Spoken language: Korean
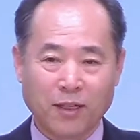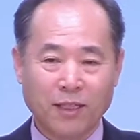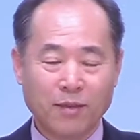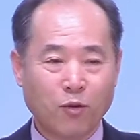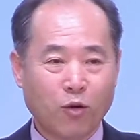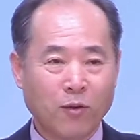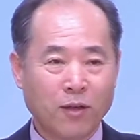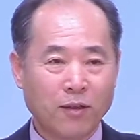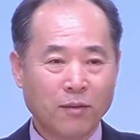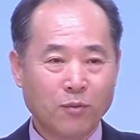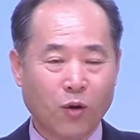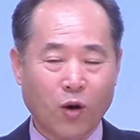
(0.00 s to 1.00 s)
이 몸의
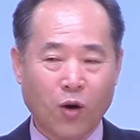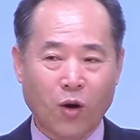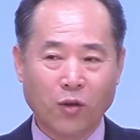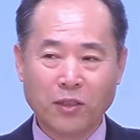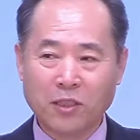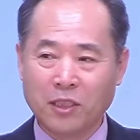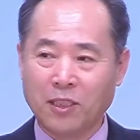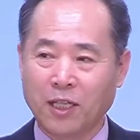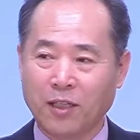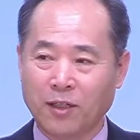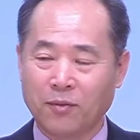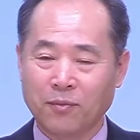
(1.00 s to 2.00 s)
모든
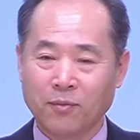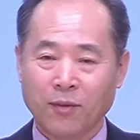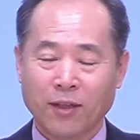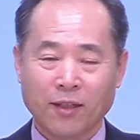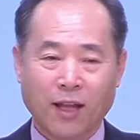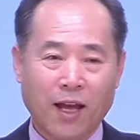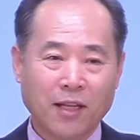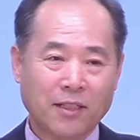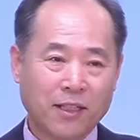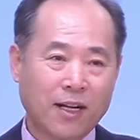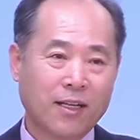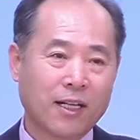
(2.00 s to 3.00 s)
지체들은 다
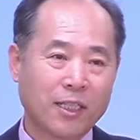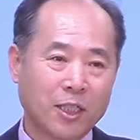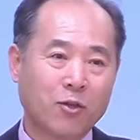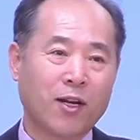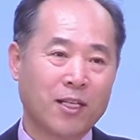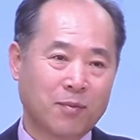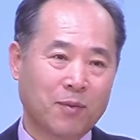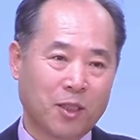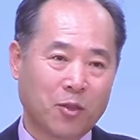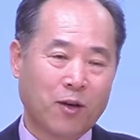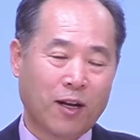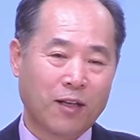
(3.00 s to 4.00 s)
제각각 역할이 있습니다.
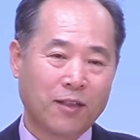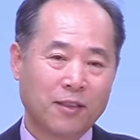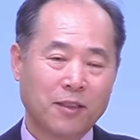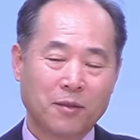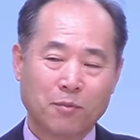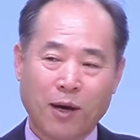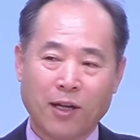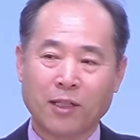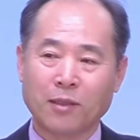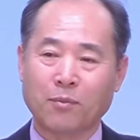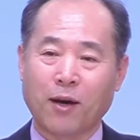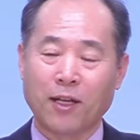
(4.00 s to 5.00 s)
역할. 팔은
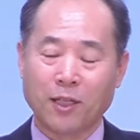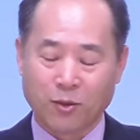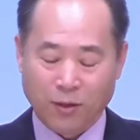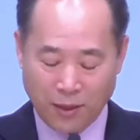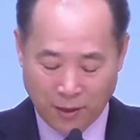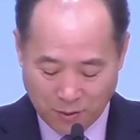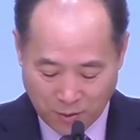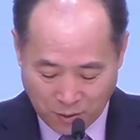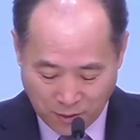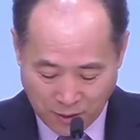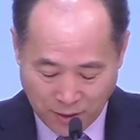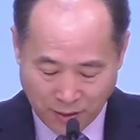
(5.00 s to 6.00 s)
팔의 역할이 있고
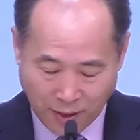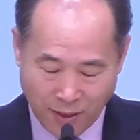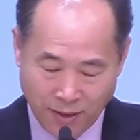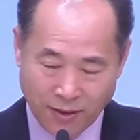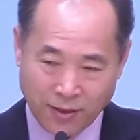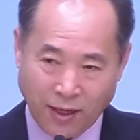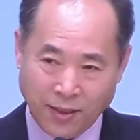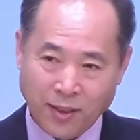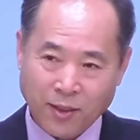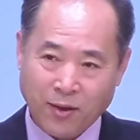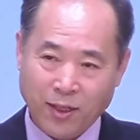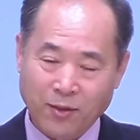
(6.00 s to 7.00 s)
다리는 다리의
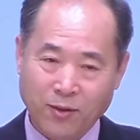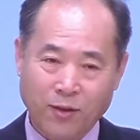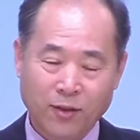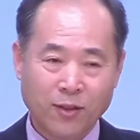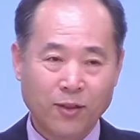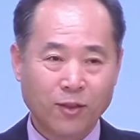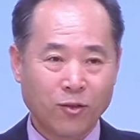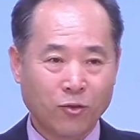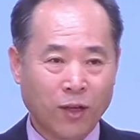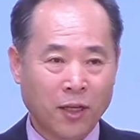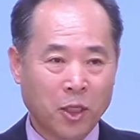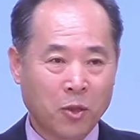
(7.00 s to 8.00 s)
역할이 있고
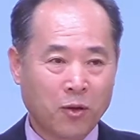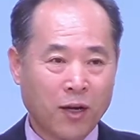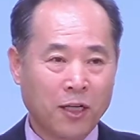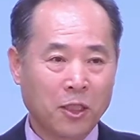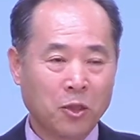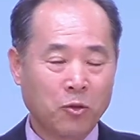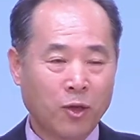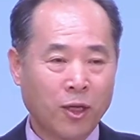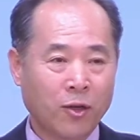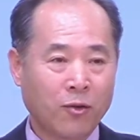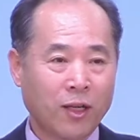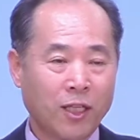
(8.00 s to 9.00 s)
눈의 역할, 귀의
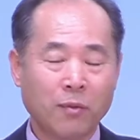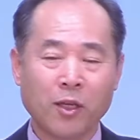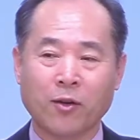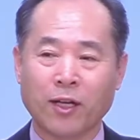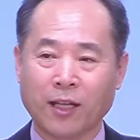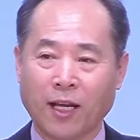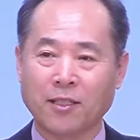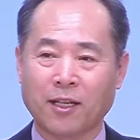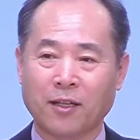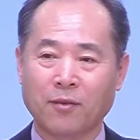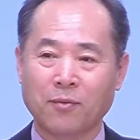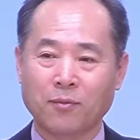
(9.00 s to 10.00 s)
역할, 입의 역할이 다 있잖아요.
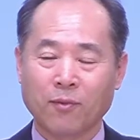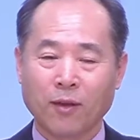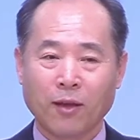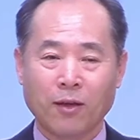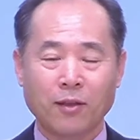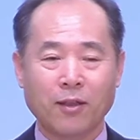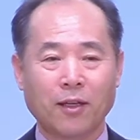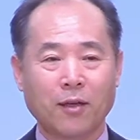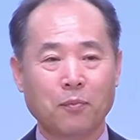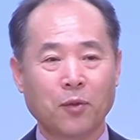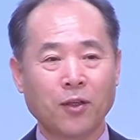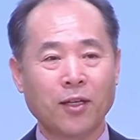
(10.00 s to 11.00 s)
그런데 이게
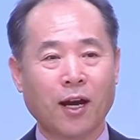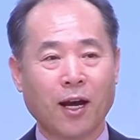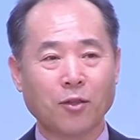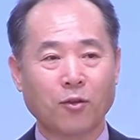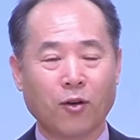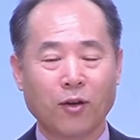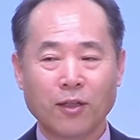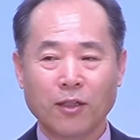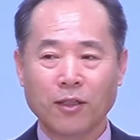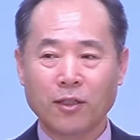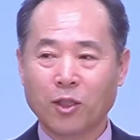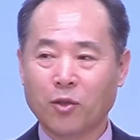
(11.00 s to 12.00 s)
병이 나가지고
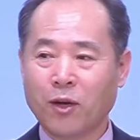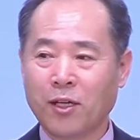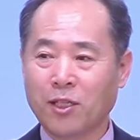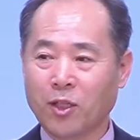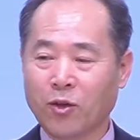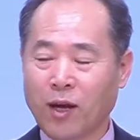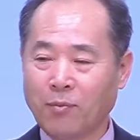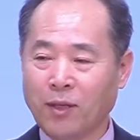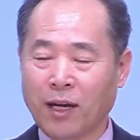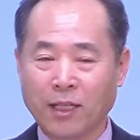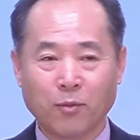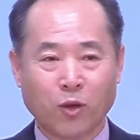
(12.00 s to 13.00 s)
역할을 제대로
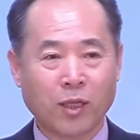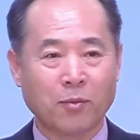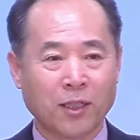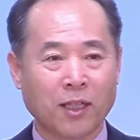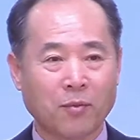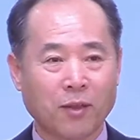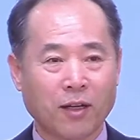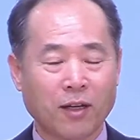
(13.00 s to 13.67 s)
감당하지 못하면 어떻게 됩니까?